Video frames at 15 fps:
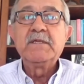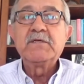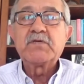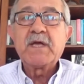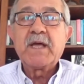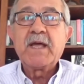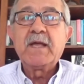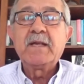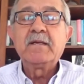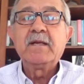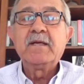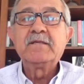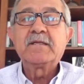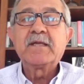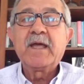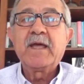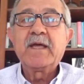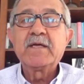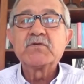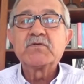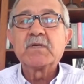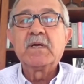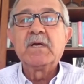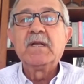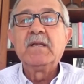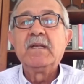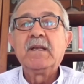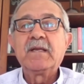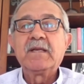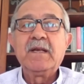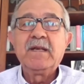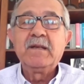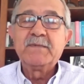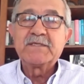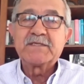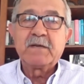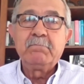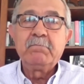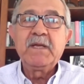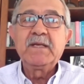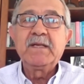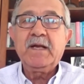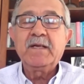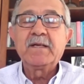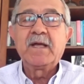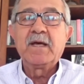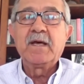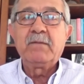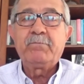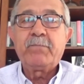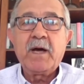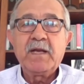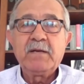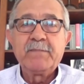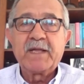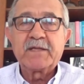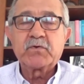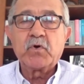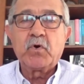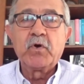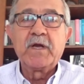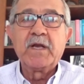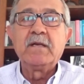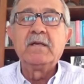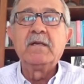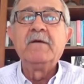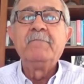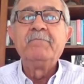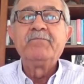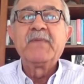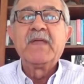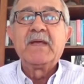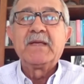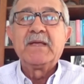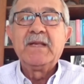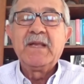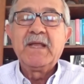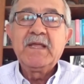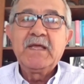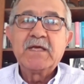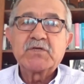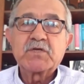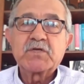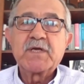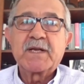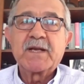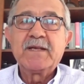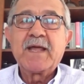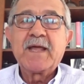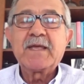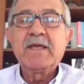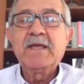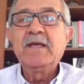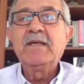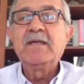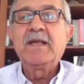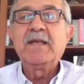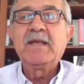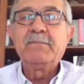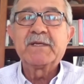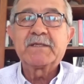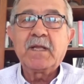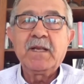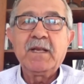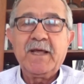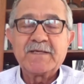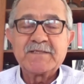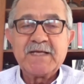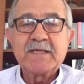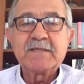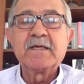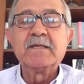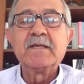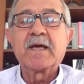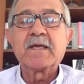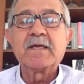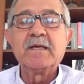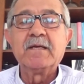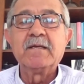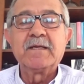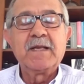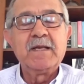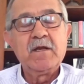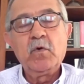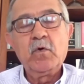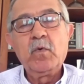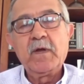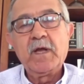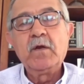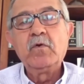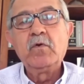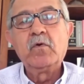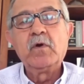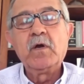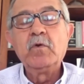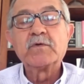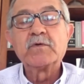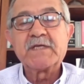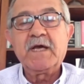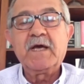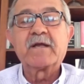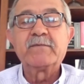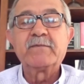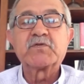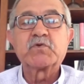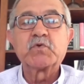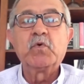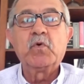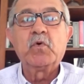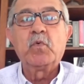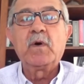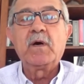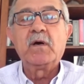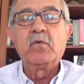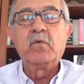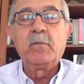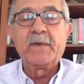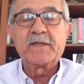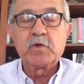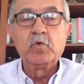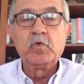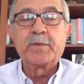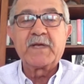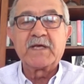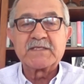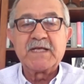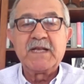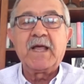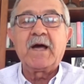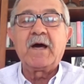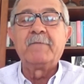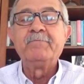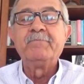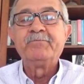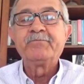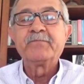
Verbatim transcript: من شان انتاج يلي بنسميه نحن بالم نوت اويل اللي هي شجر النخيل يلي بيطلع زيت النخيل يلي هو له له سعر بالسوق ومطلوب كسلعه